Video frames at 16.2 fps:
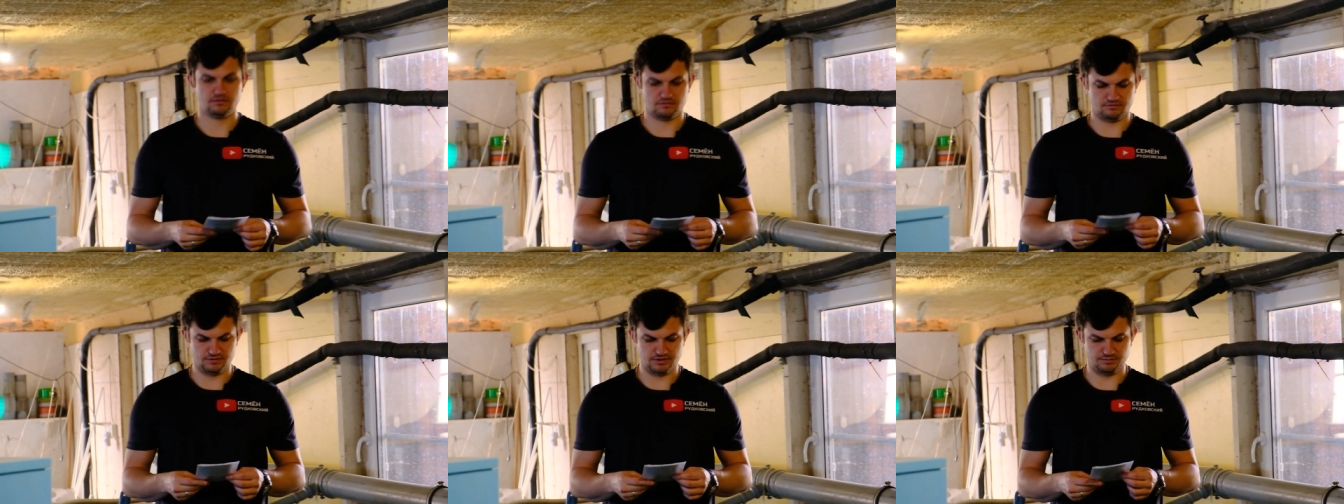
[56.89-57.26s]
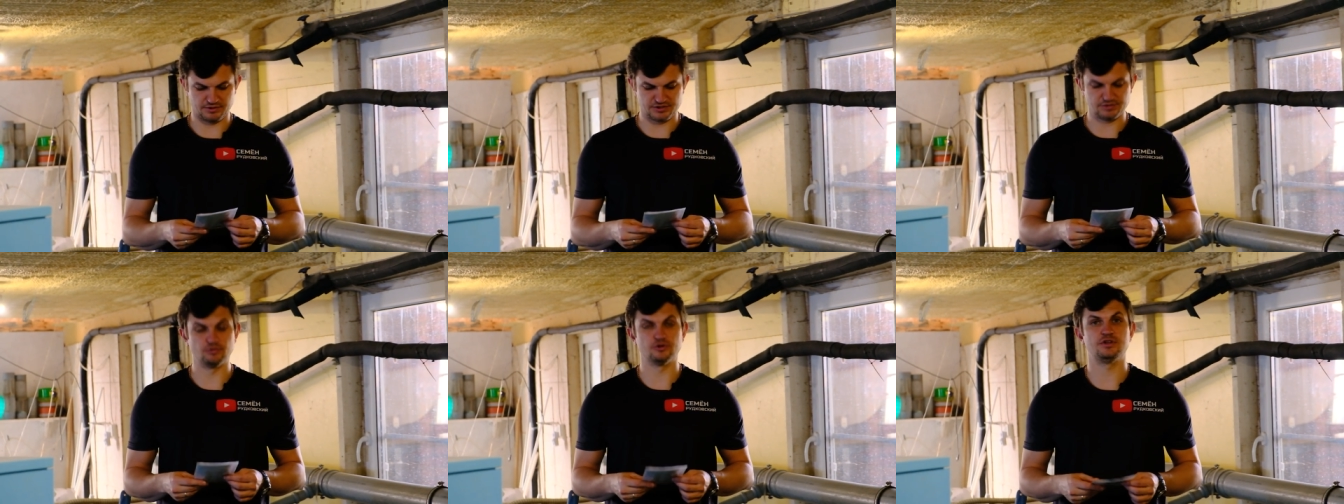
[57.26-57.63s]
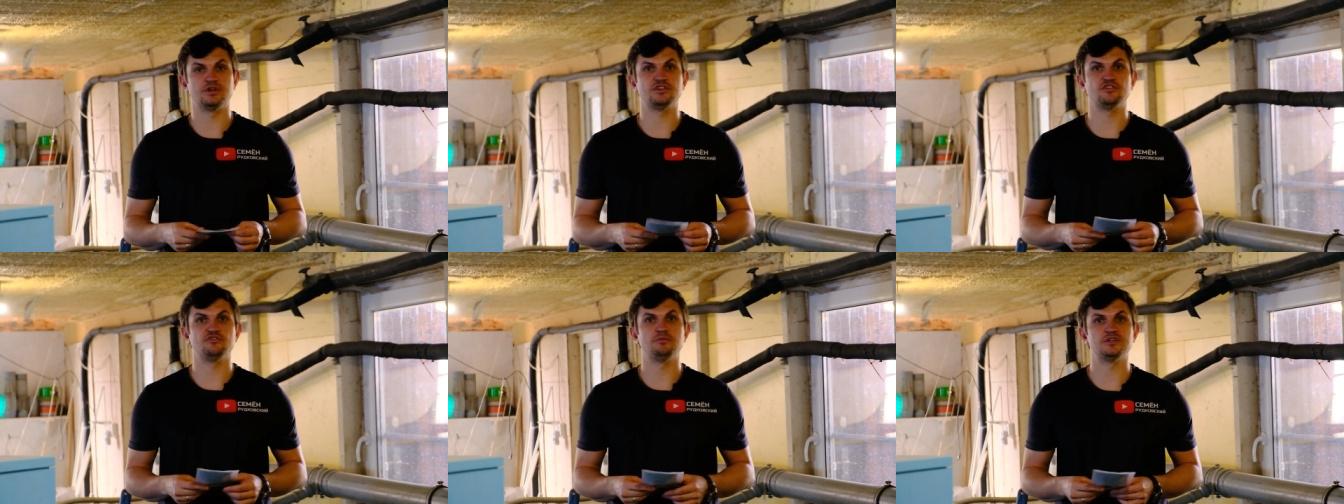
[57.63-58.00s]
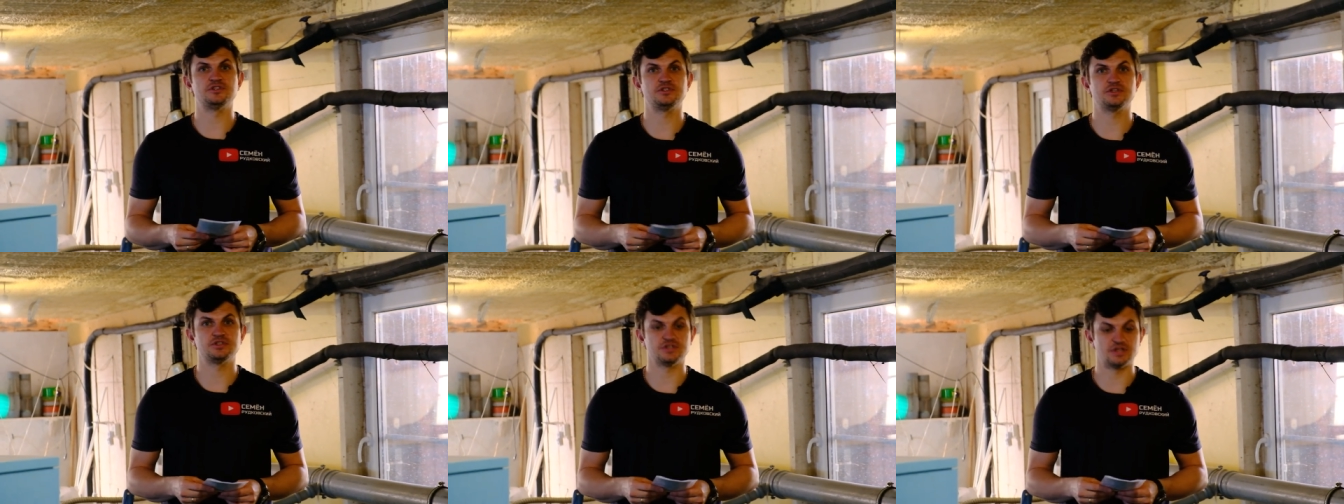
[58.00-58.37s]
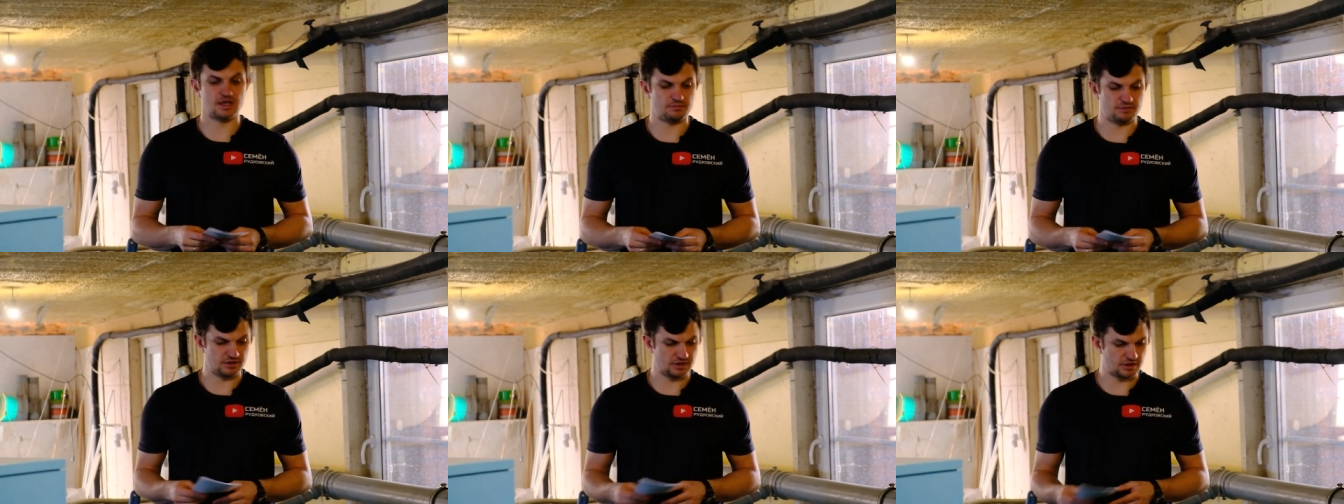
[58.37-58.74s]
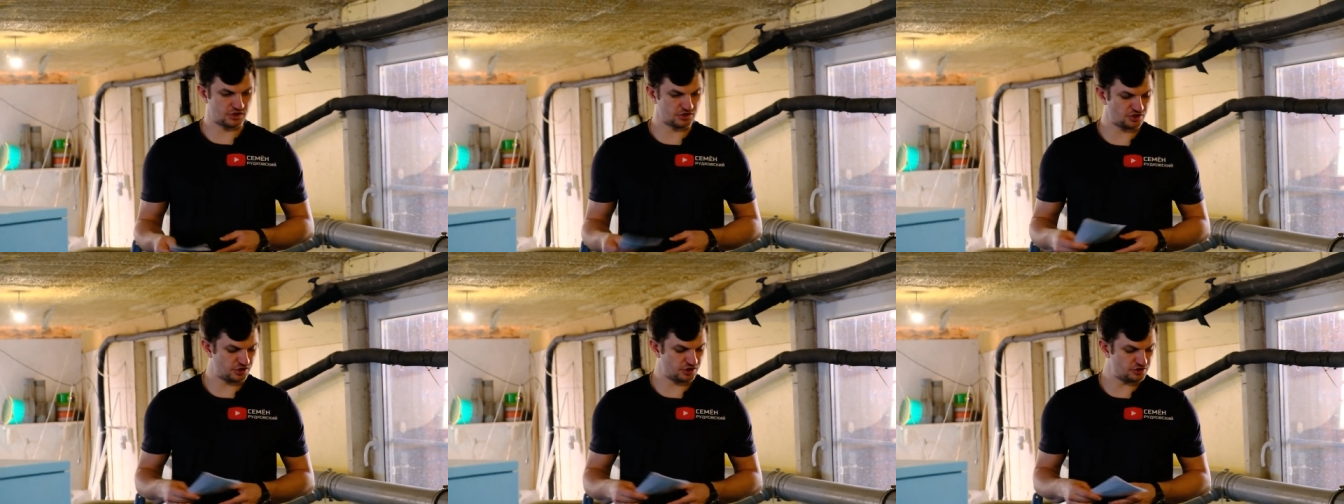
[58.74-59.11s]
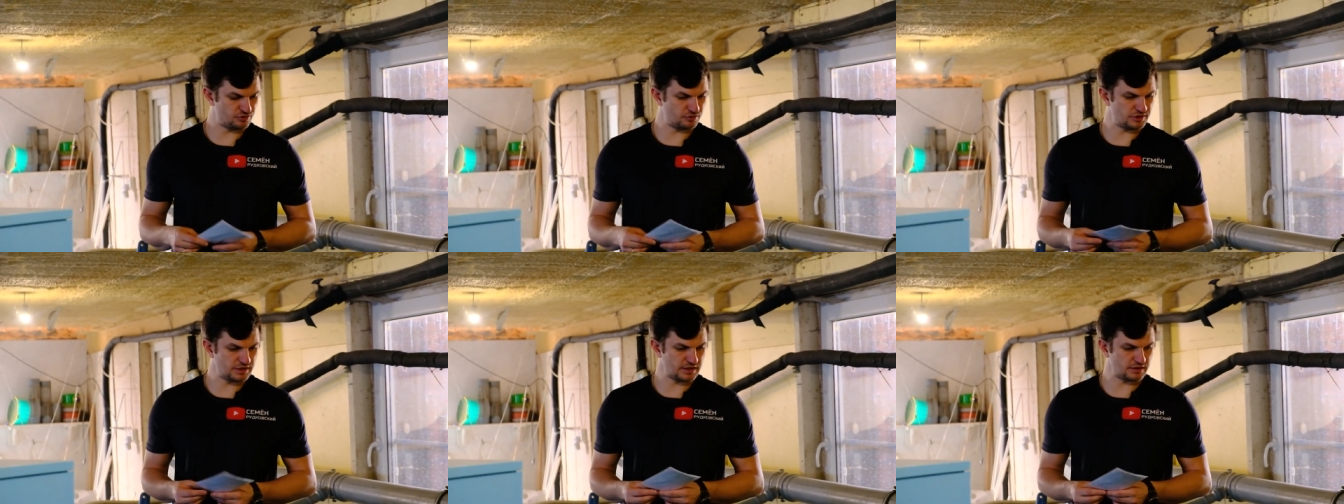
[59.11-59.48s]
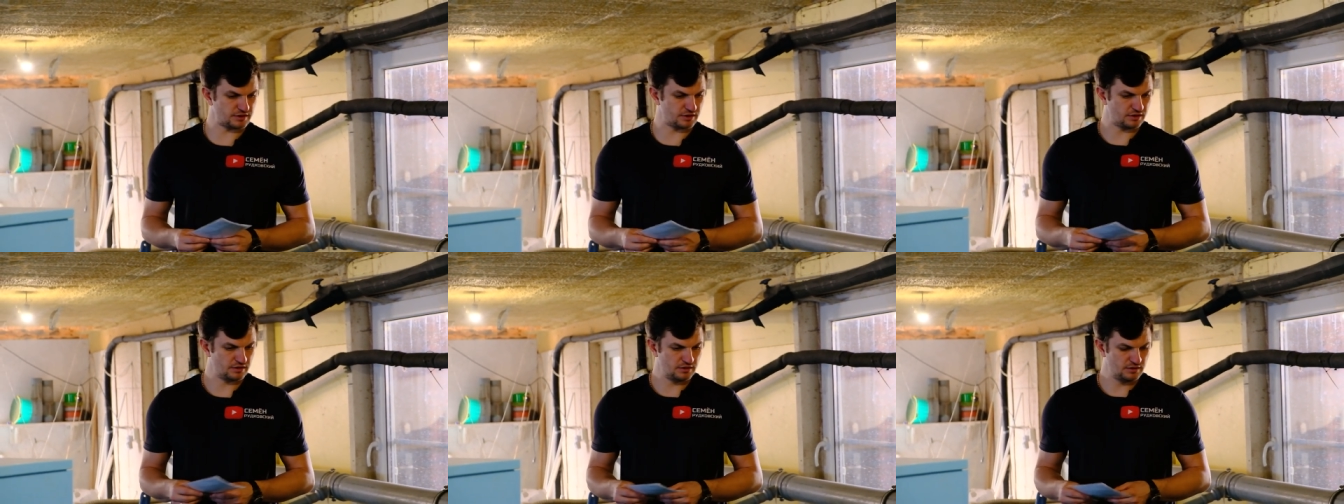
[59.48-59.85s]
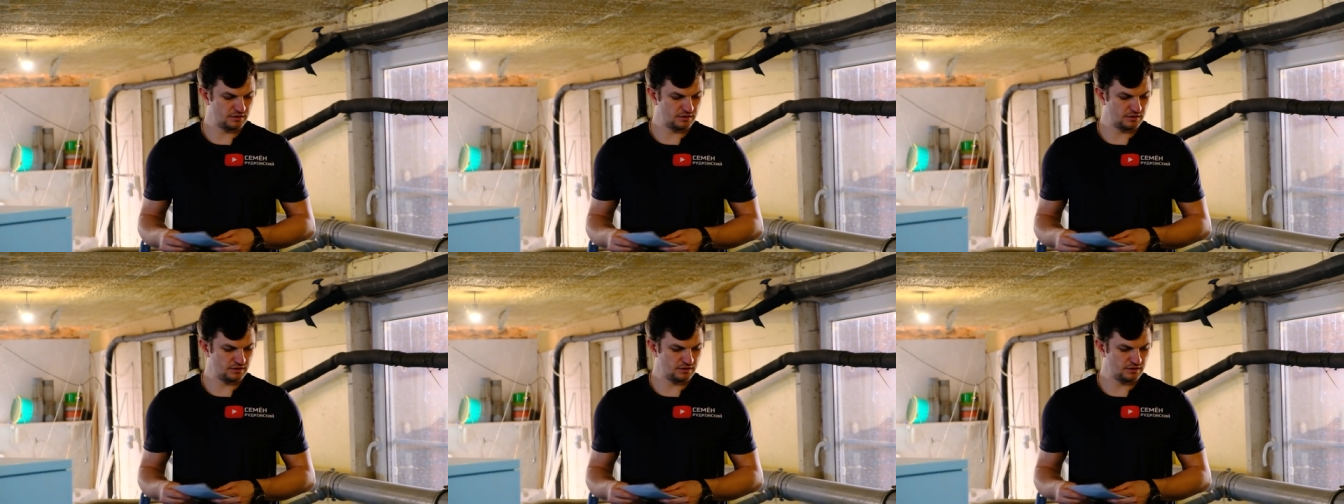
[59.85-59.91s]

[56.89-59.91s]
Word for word: Вы посмотрите вместе с нами на наши результаты.